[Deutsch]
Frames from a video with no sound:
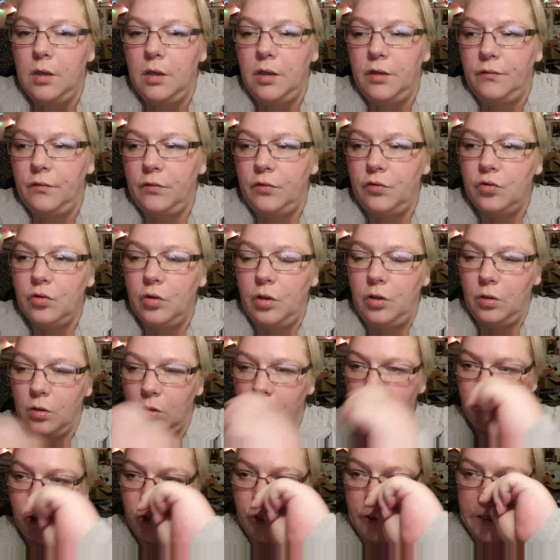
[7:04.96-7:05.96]
Ich wünsche euch noch
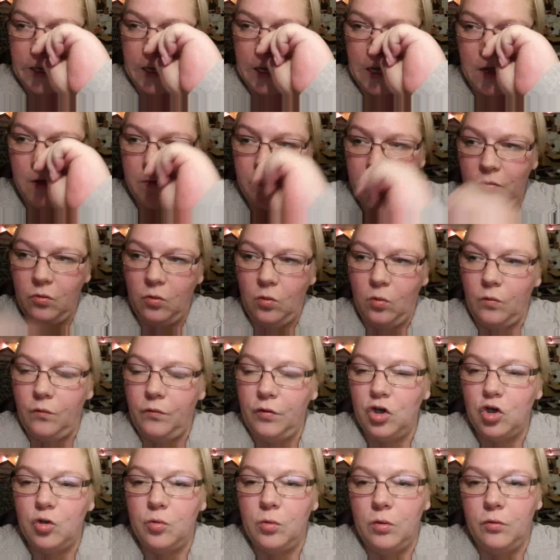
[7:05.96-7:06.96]
einen schönen Abend und viel
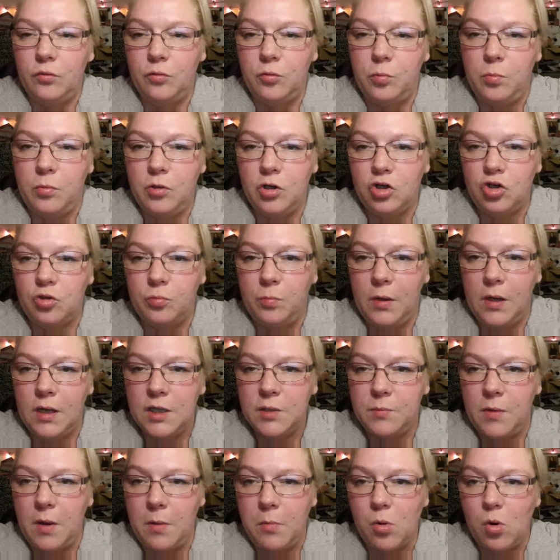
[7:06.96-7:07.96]
äh, Spaß
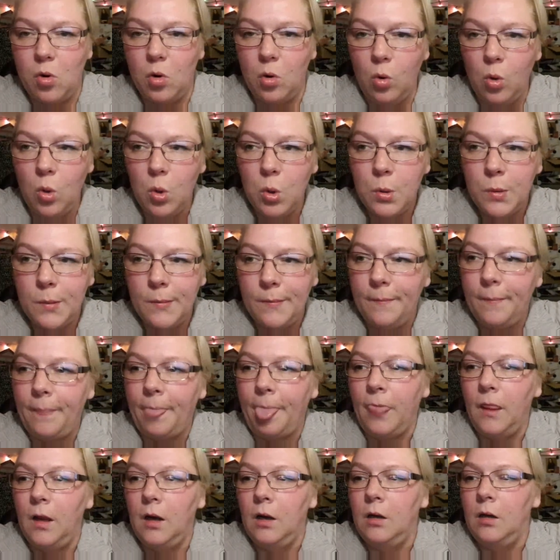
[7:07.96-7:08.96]
beim Gucken.
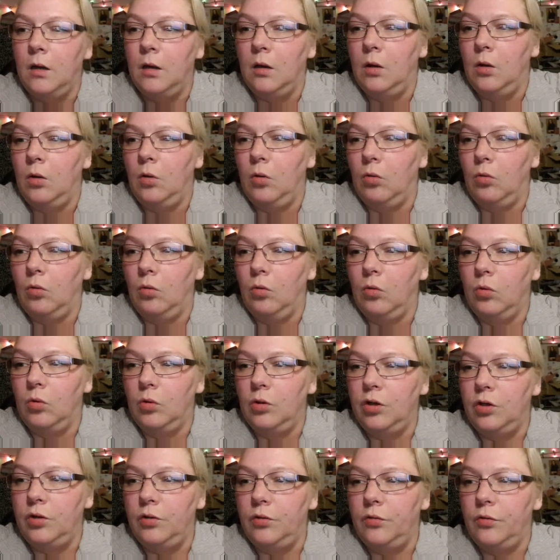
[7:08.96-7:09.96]

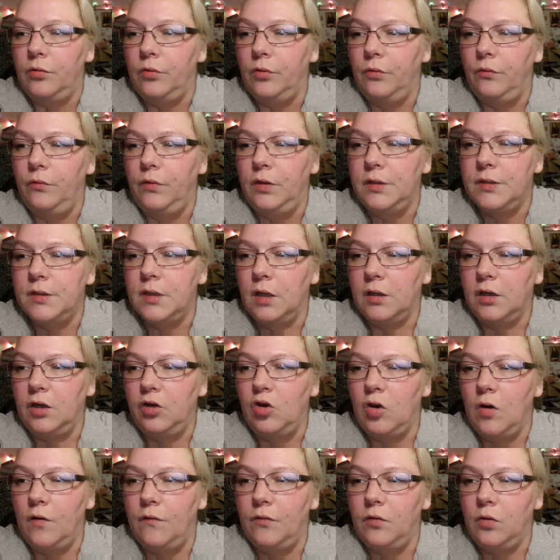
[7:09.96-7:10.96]
Und wie gesagt, ich
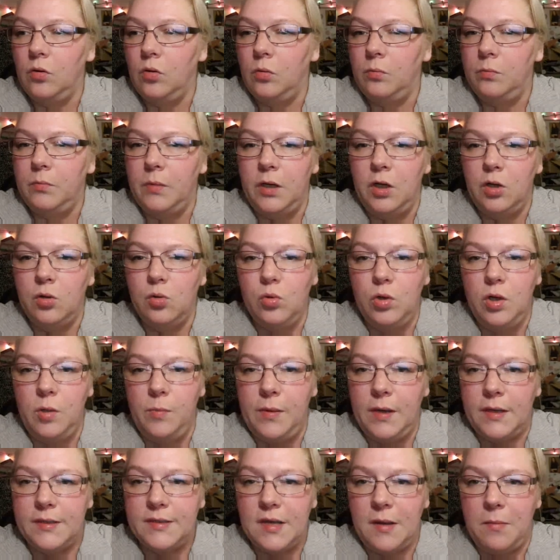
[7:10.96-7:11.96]
hoffe, meine
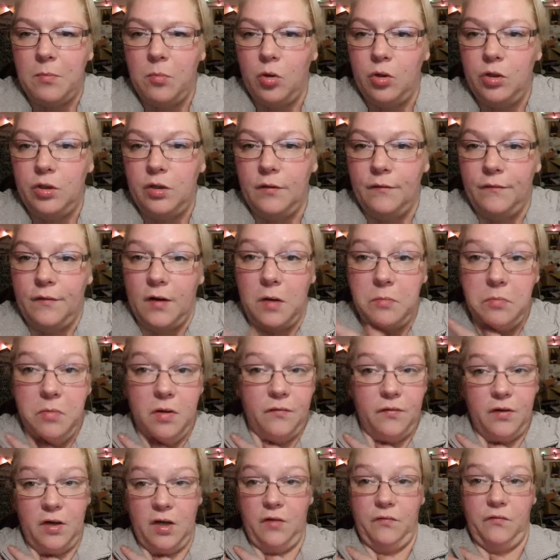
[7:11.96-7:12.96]
Goodiebags haben euch gefallen.
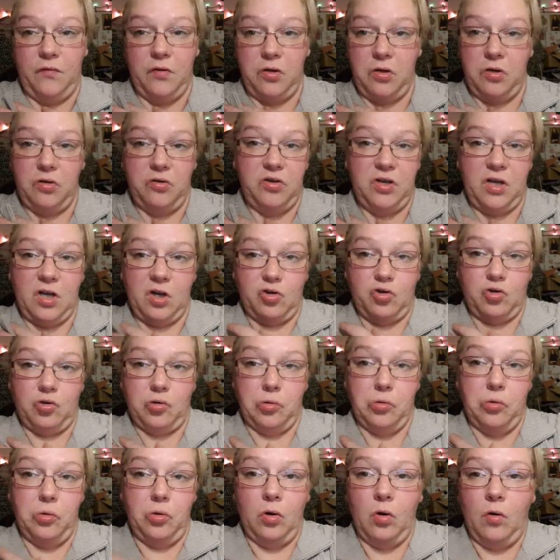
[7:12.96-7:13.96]
Ich finde die sehr
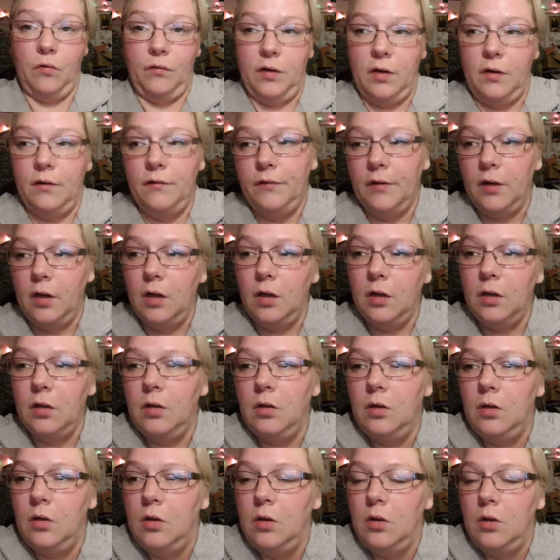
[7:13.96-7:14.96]
schön, auf jeden Fall.
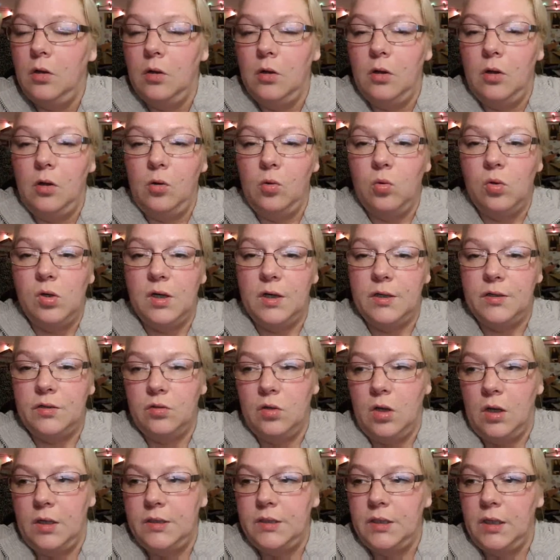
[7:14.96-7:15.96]
Lukas, du
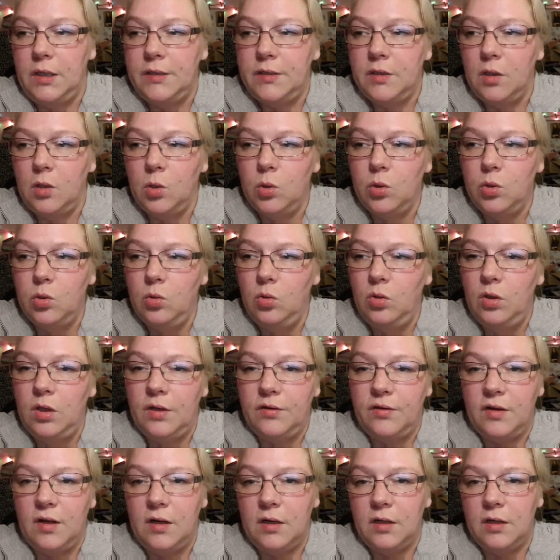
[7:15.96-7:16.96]
kannst ja eins aussuchen. Das
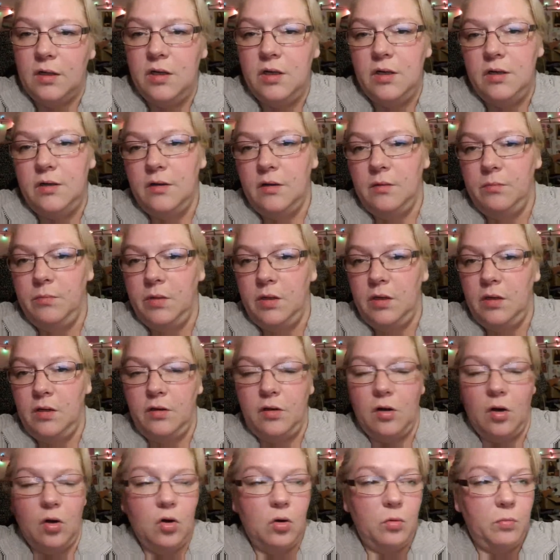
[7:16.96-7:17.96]
andere geht mit in
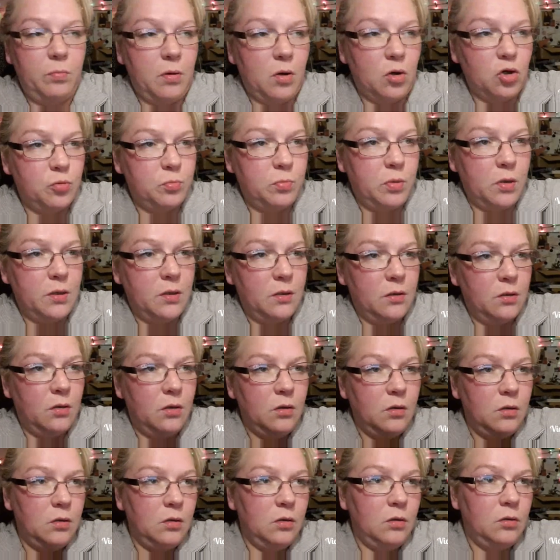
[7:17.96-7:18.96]
Tau
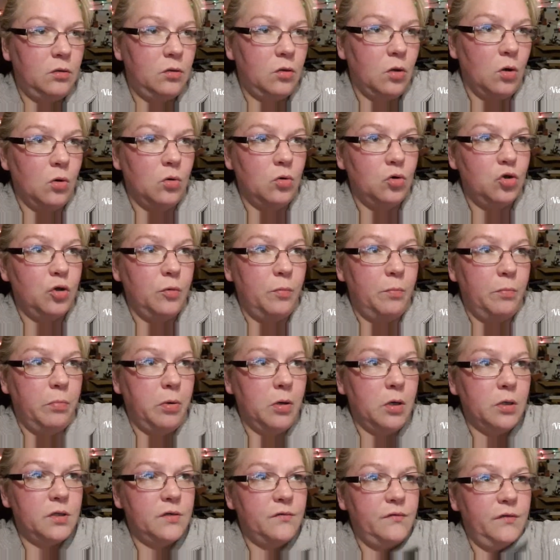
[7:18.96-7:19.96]
äh,
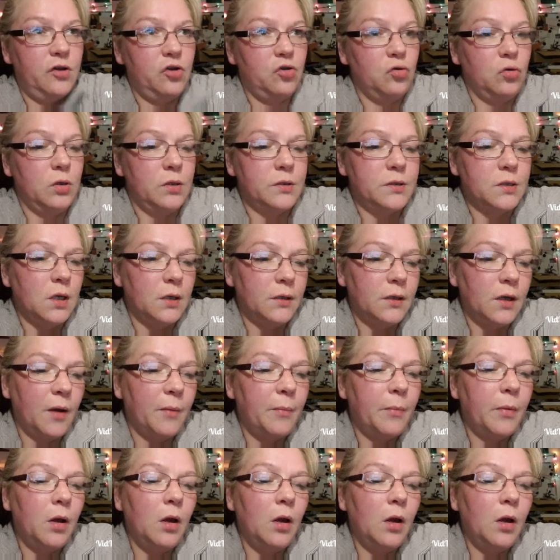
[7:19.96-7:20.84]
Tauschpost, wie ich schon gesagt habe.